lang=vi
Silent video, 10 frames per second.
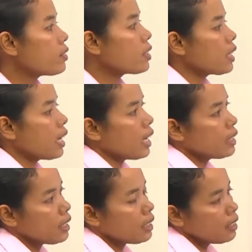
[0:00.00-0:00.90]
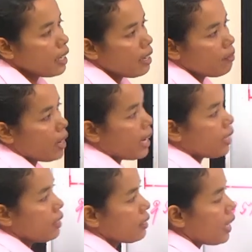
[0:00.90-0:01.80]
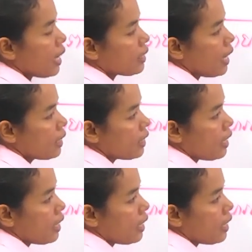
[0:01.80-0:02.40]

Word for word: nào chẳng e vắng đừng à xạ chỉ